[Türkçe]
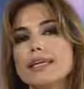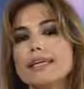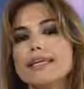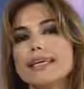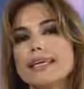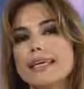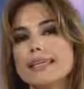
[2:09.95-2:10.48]

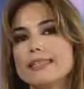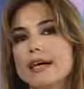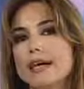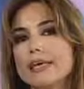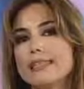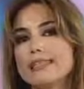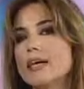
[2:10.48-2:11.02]
ileriye
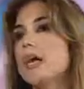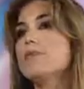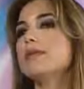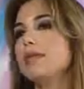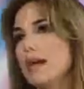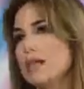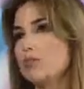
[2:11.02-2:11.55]
dair
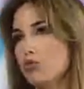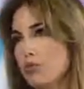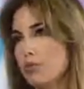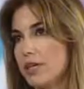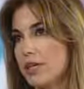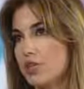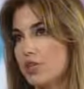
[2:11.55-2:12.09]
tahminlerde
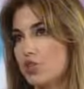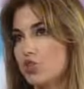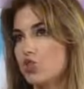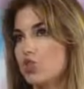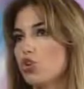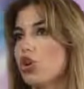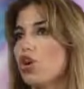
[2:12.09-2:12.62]
bulunmaya
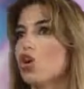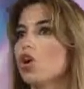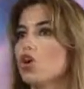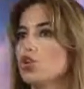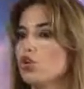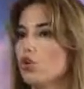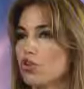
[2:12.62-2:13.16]
çalışıyor
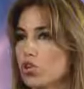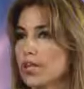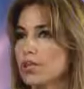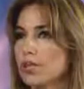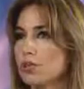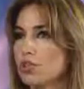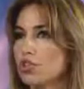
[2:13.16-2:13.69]
ne
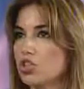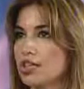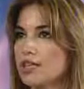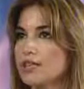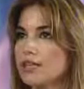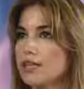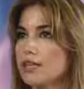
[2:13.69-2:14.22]
olacak ne bitecek
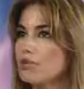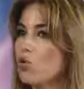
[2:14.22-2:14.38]
diye.